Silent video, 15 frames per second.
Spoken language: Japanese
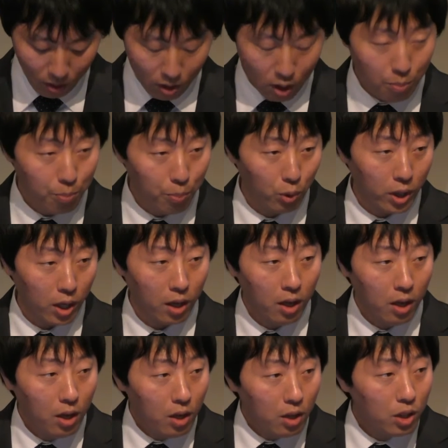一方で
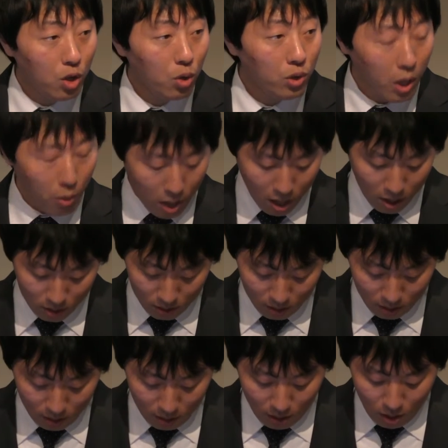日本では
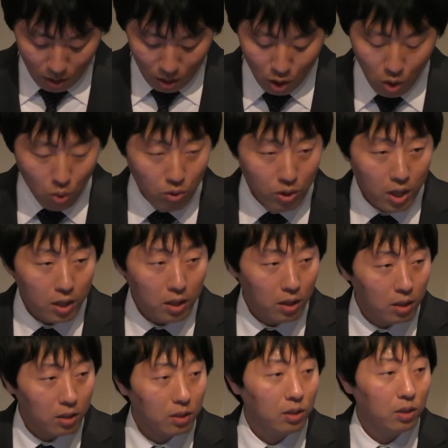日本で
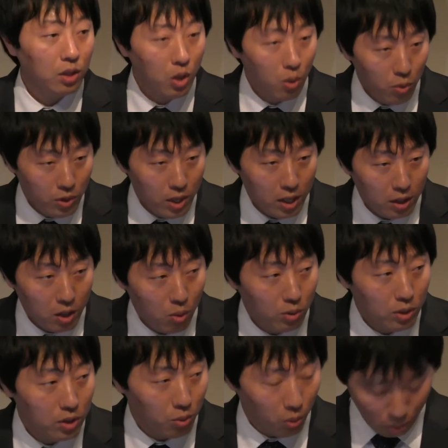日本で日
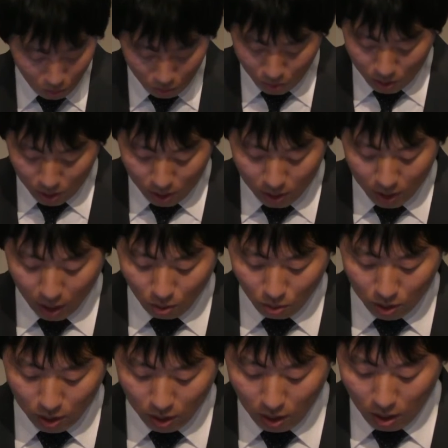本人を採用
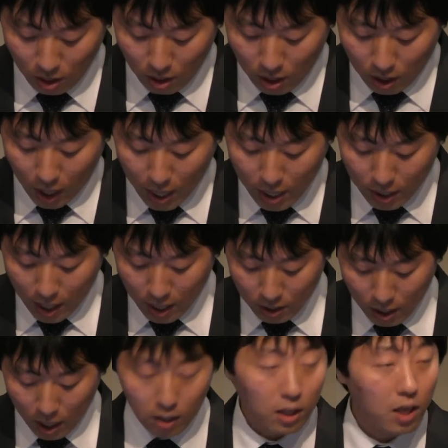し海外に
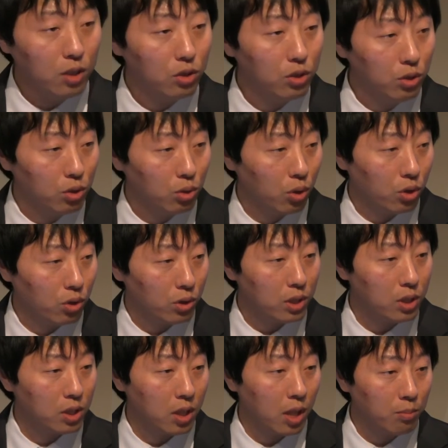派遣するという
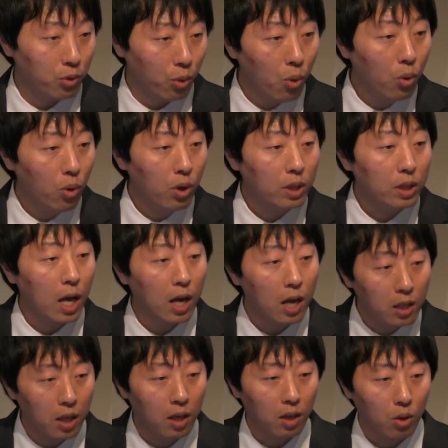システムを
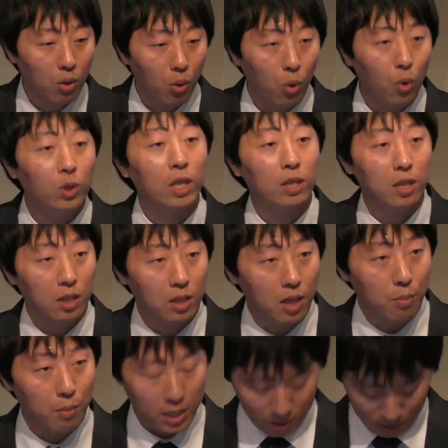長年行ってきて
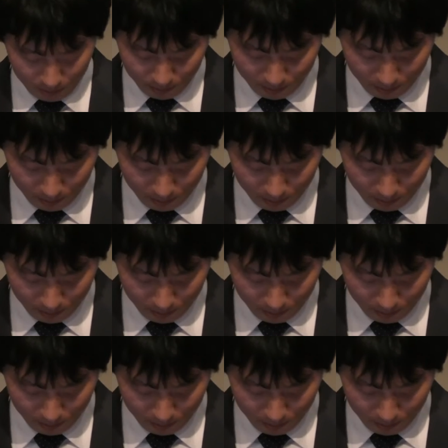います